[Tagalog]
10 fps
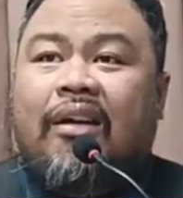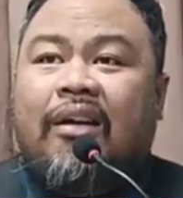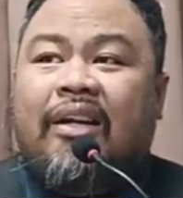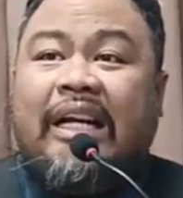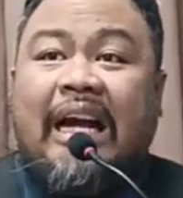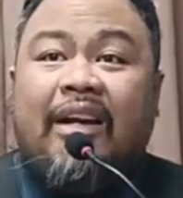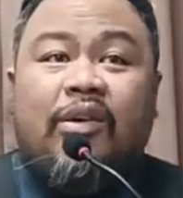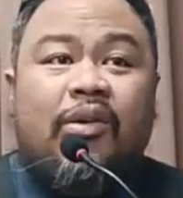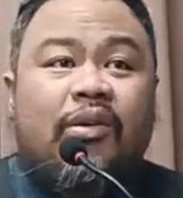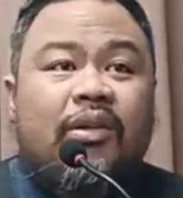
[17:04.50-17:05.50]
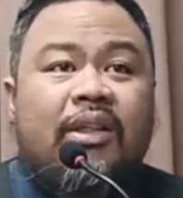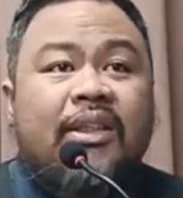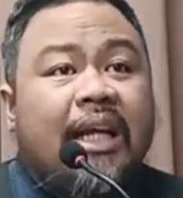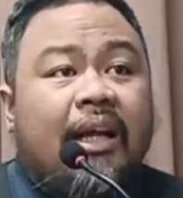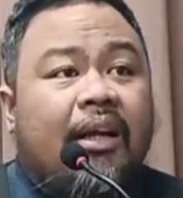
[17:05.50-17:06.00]
regalo.
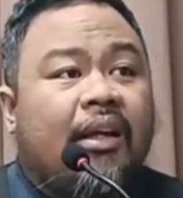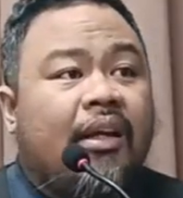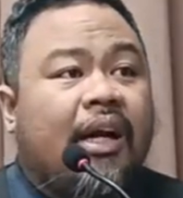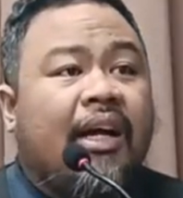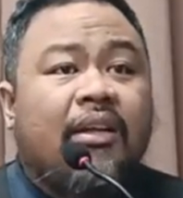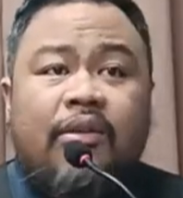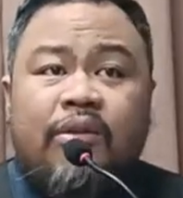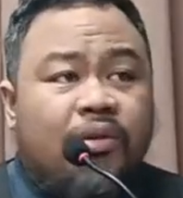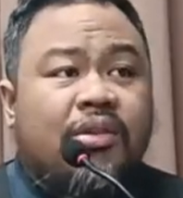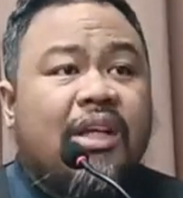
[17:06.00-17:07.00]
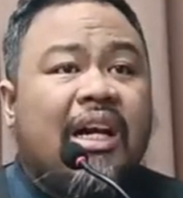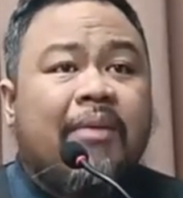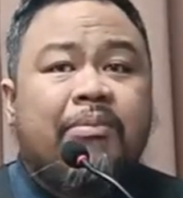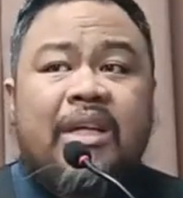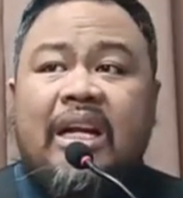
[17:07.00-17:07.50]
Hindi. Ang Diyos,
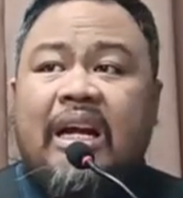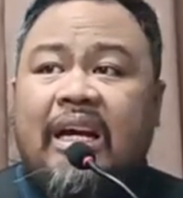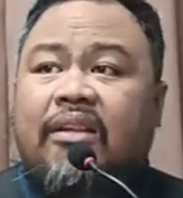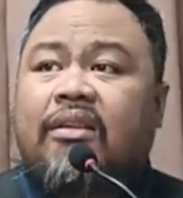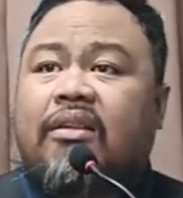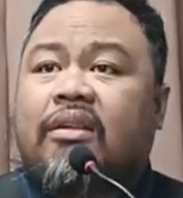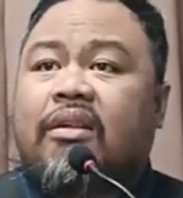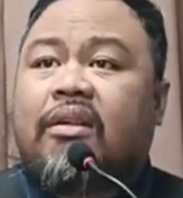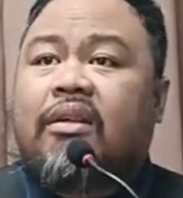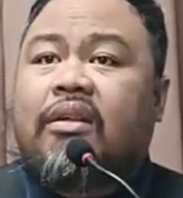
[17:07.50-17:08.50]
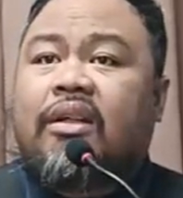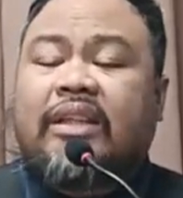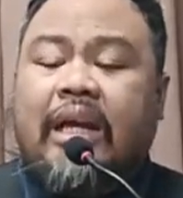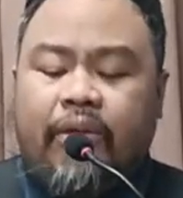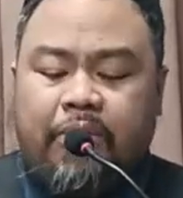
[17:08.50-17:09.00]
alam niya lahat. Na
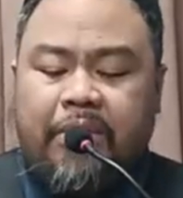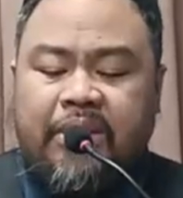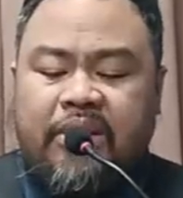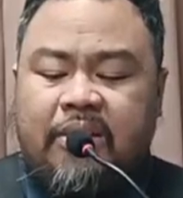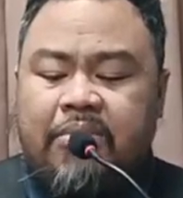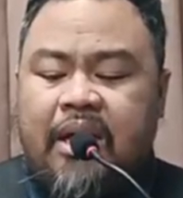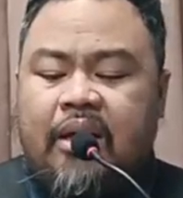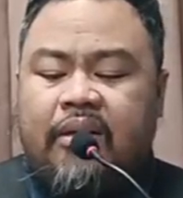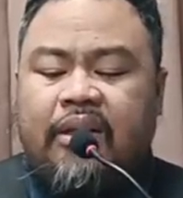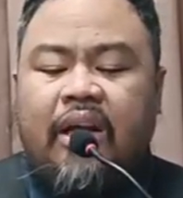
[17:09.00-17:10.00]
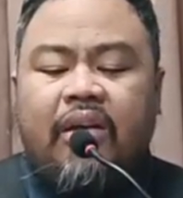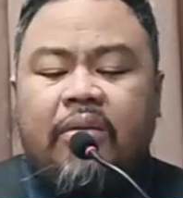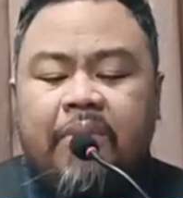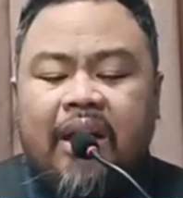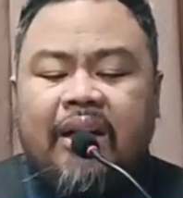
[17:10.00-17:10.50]
tayo'y masasama, tayo'y
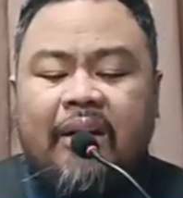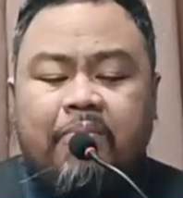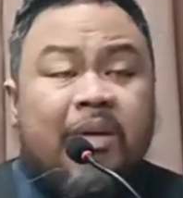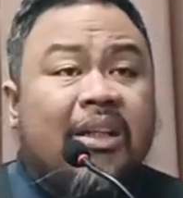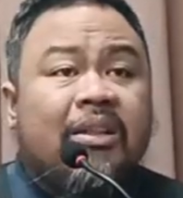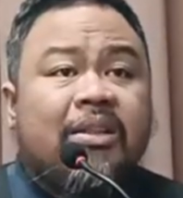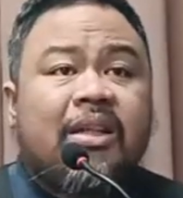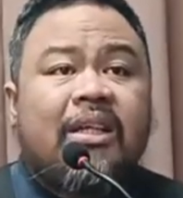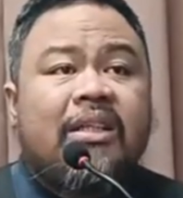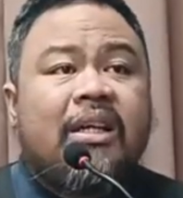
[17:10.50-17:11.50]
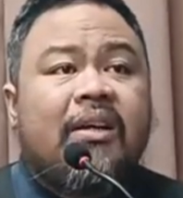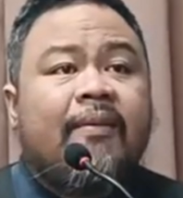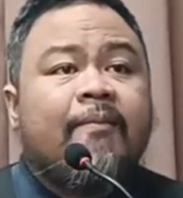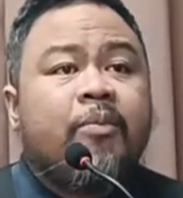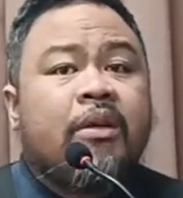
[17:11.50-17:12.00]
mga rebelde sa Kanya.
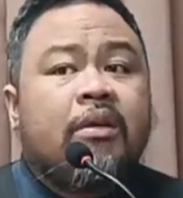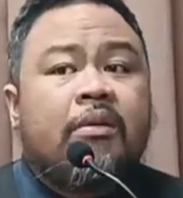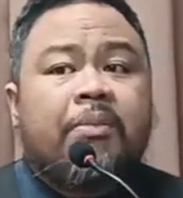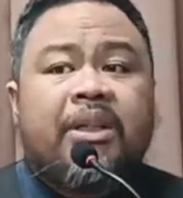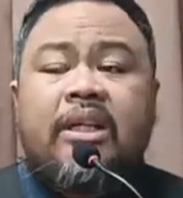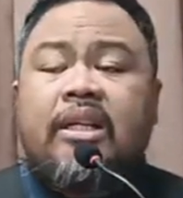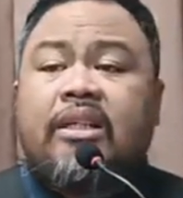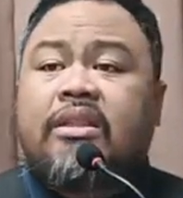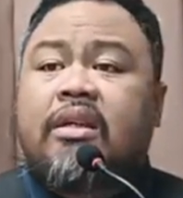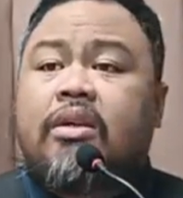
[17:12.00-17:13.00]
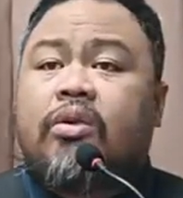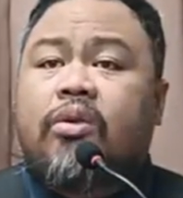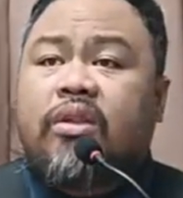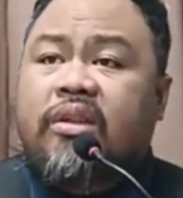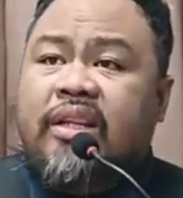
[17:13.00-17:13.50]
But in His
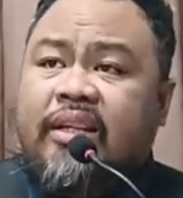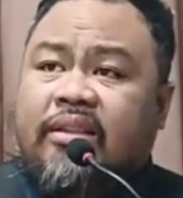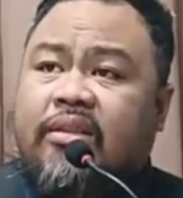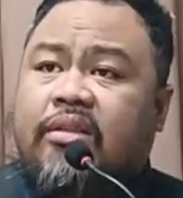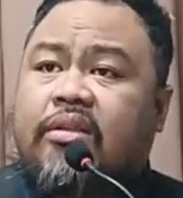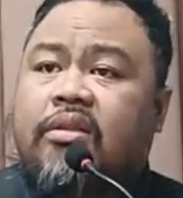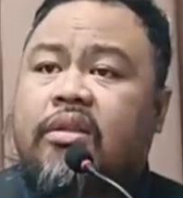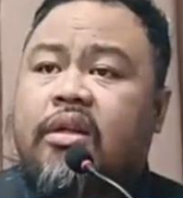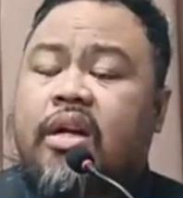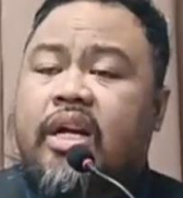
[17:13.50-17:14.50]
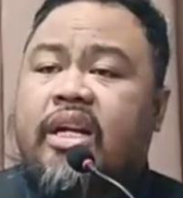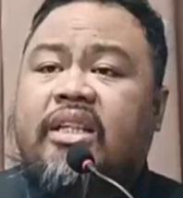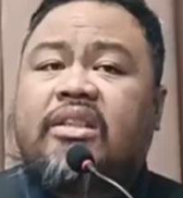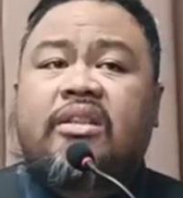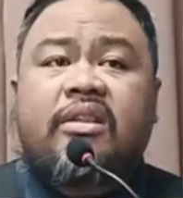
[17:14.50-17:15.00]
goodness, in
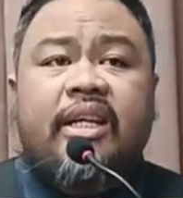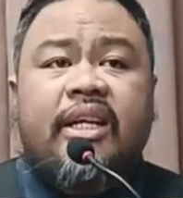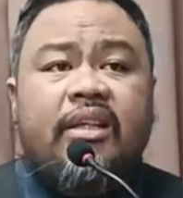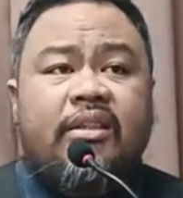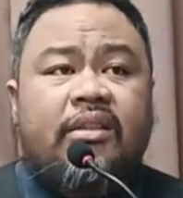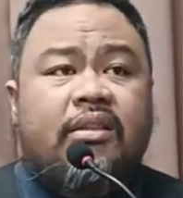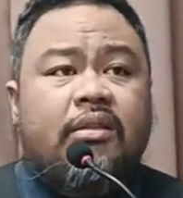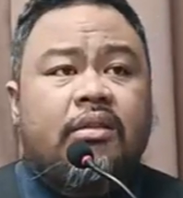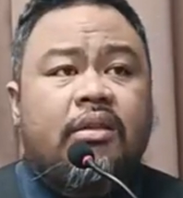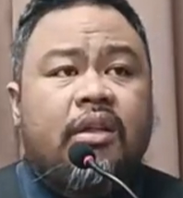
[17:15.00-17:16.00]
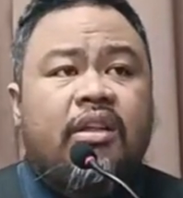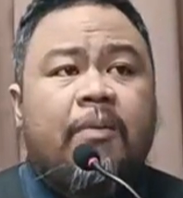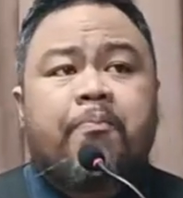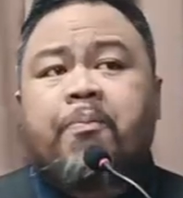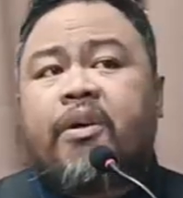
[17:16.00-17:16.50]
His grace, in the
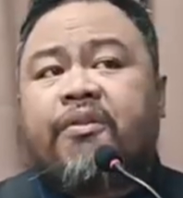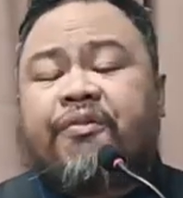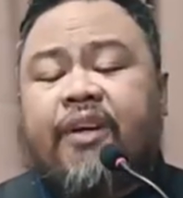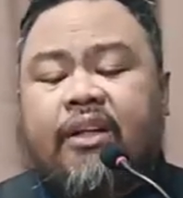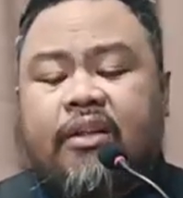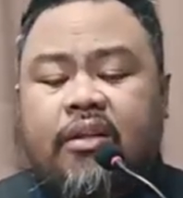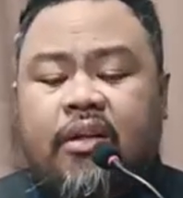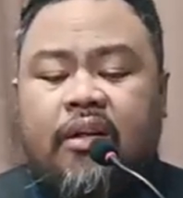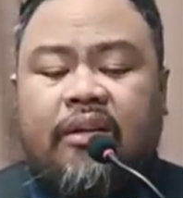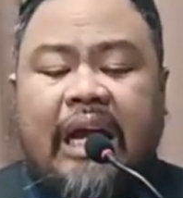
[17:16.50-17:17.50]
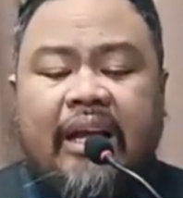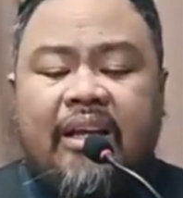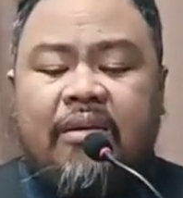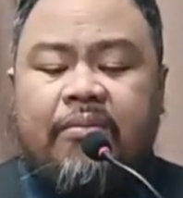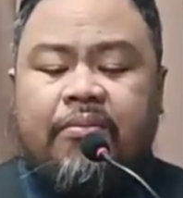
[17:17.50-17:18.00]
perfect
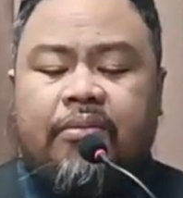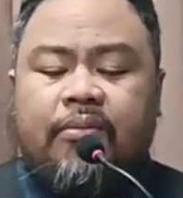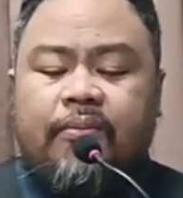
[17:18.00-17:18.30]
time,